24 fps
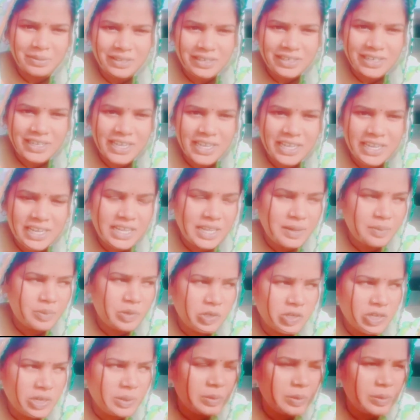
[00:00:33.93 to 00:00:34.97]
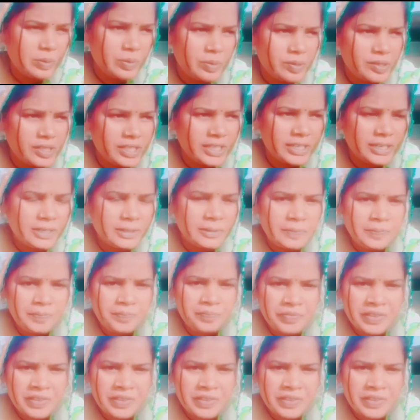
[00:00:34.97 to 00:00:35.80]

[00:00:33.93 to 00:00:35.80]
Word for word: पड़ रहा है नहीं आप लोग कमेंट में बताना